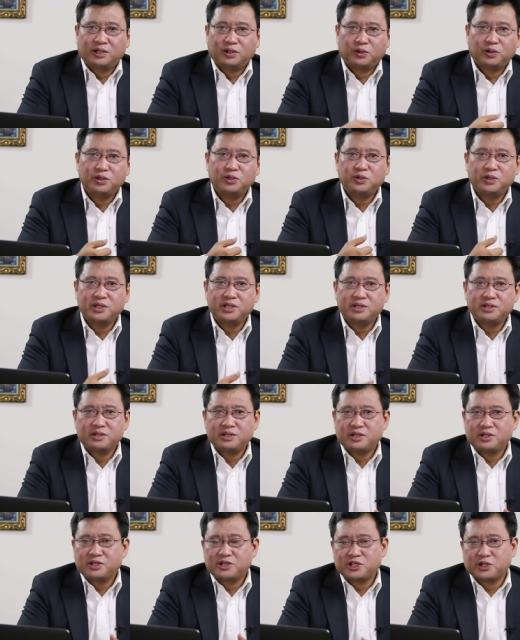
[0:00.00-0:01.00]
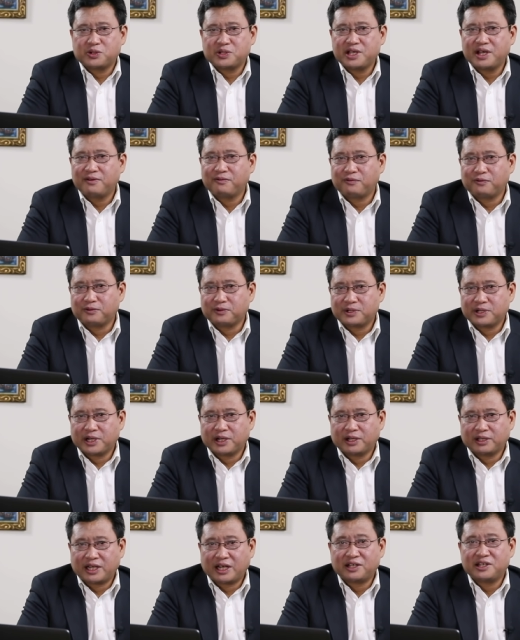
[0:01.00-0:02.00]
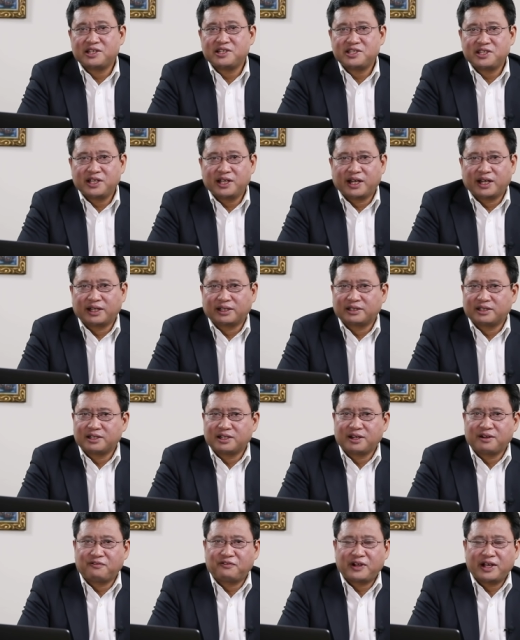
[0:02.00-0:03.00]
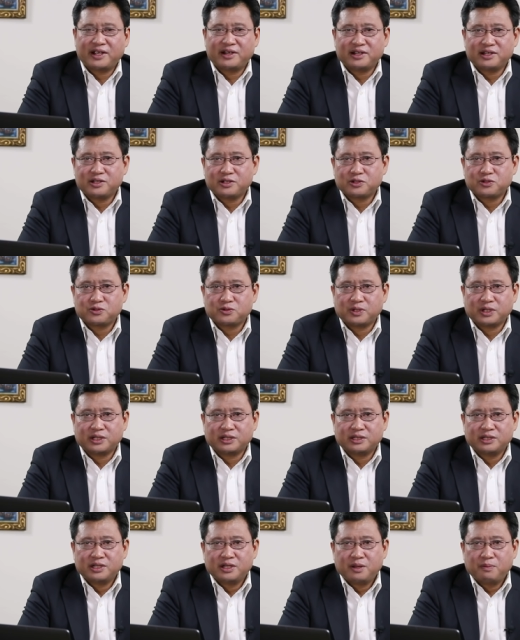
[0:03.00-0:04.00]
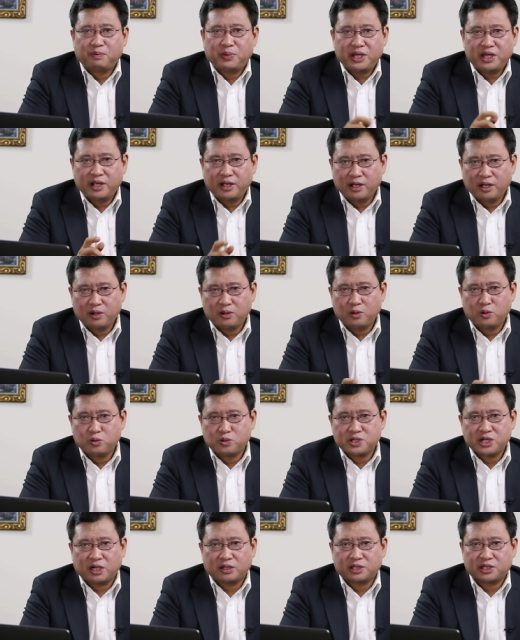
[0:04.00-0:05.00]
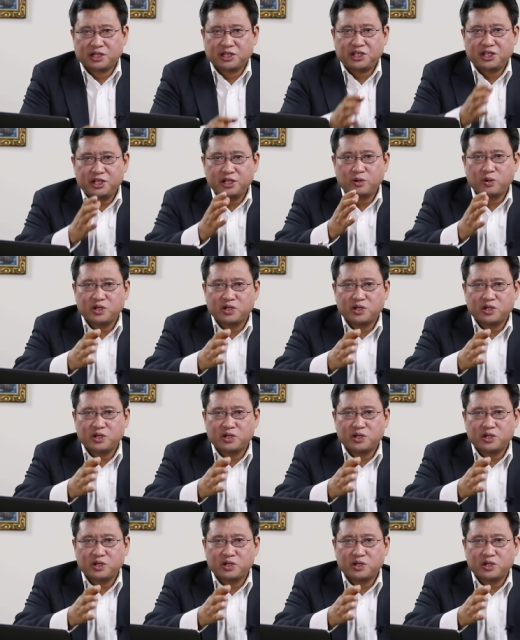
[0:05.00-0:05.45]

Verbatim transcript: 伦敦首相府这个唐宁街啊，他这个发言人就说了，B N O 护照是英